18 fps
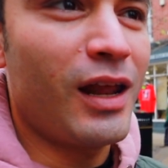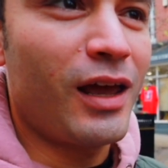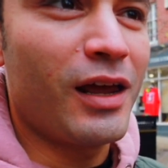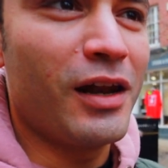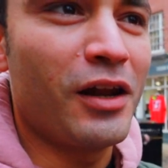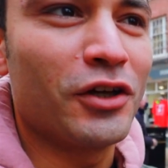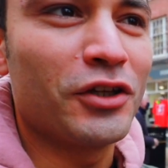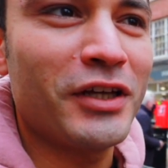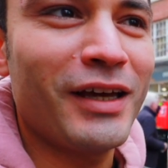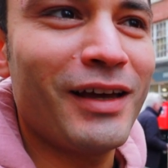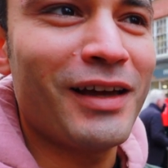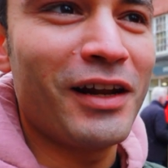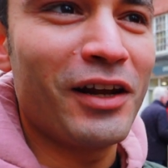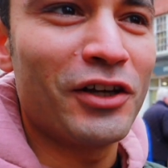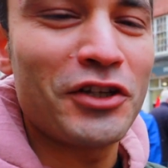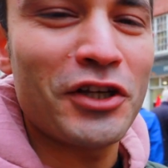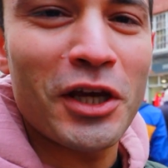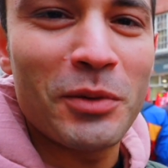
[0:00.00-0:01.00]
القضيه
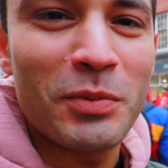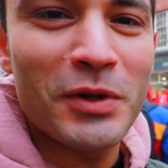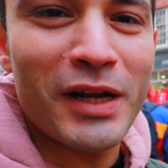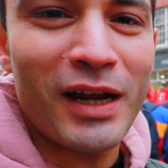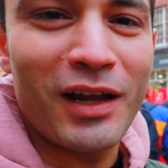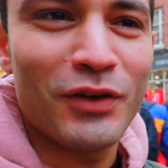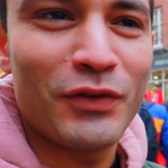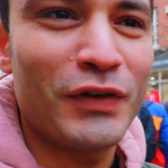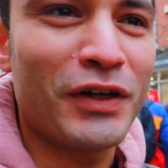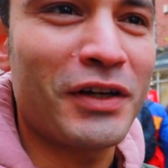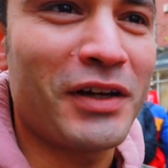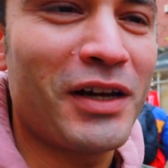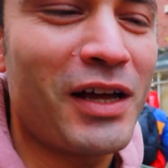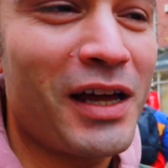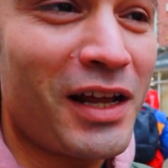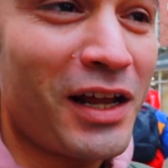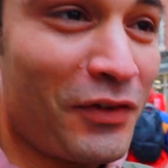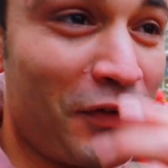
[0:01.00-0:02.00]
القضيه كبيره على فكره،
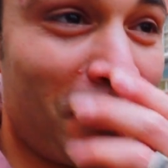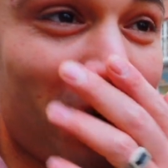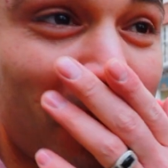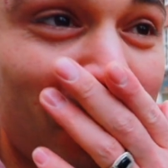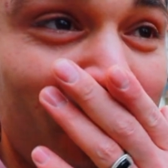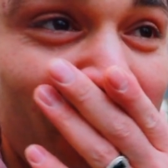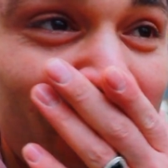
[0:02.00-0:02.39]
انا على فكره ما